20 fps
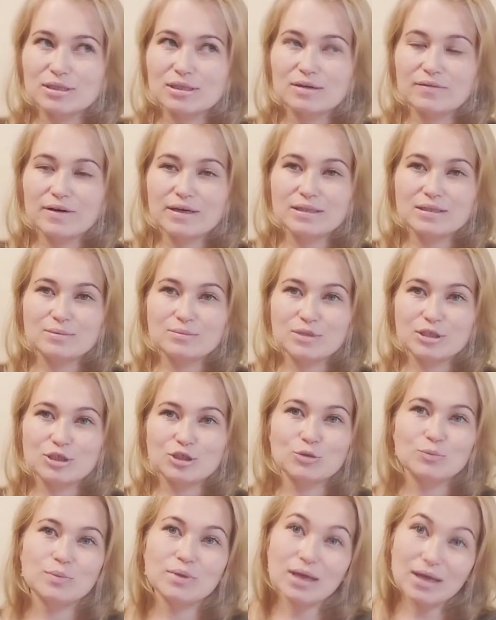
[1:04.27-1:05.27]
захватим
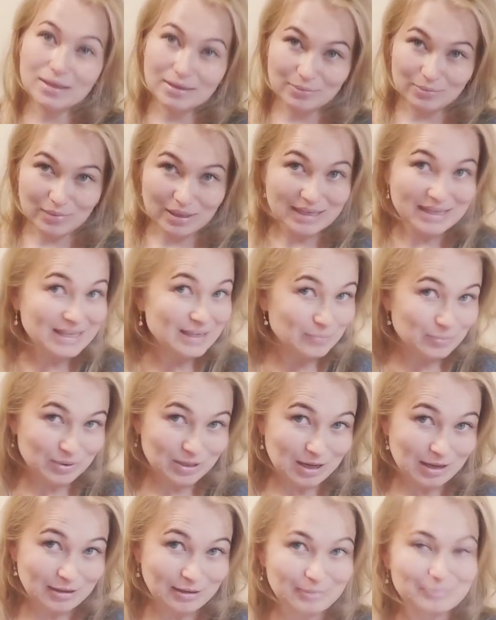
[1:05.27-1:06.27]
наши планы, мои
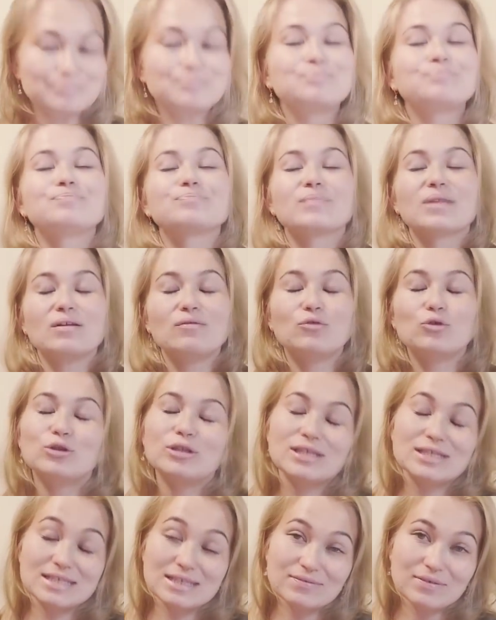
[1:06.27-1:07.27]
планы.
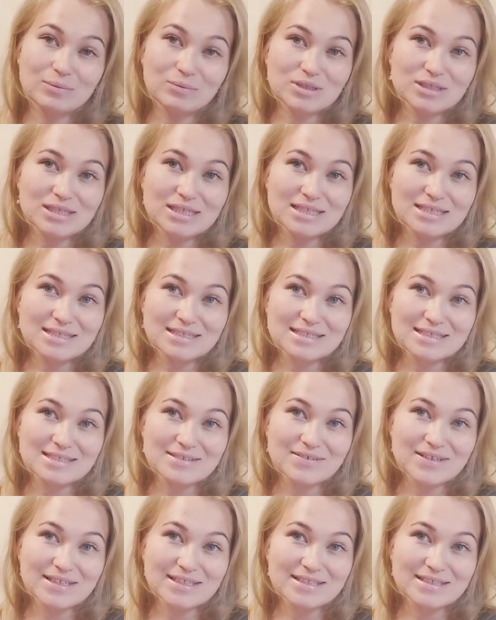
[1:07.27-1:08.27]
Вот, если вам интересно,
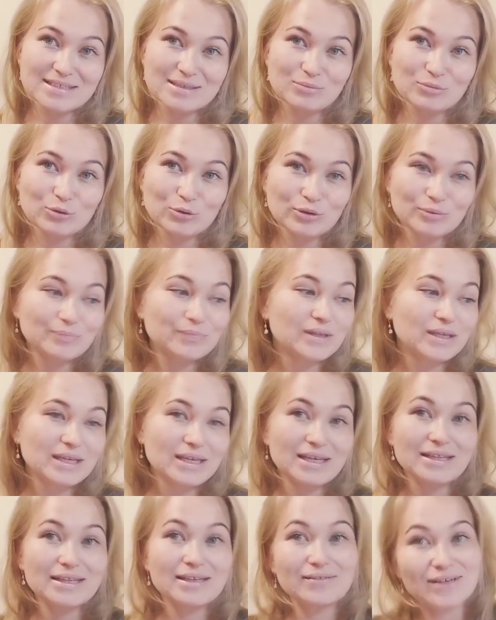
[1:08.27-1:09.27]
оставайтесь со мной
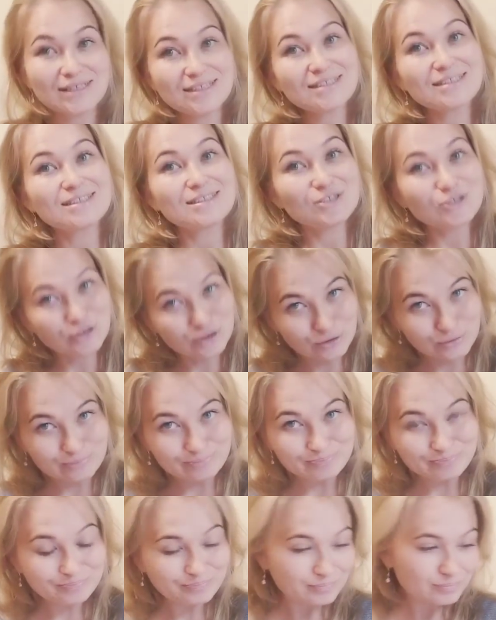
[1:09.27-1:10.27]
и давайте
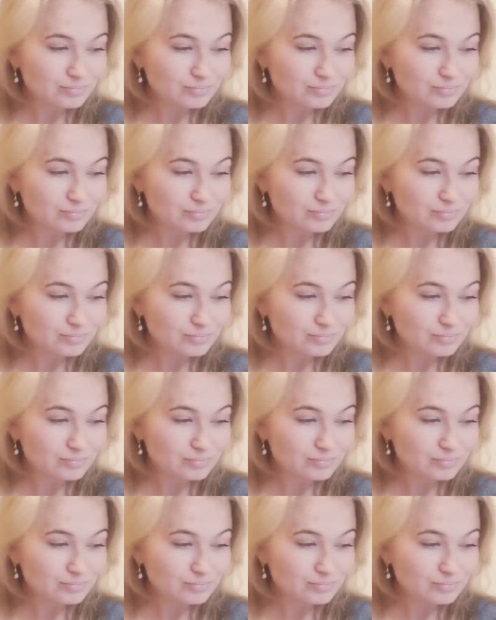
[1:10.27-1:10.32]
начнем.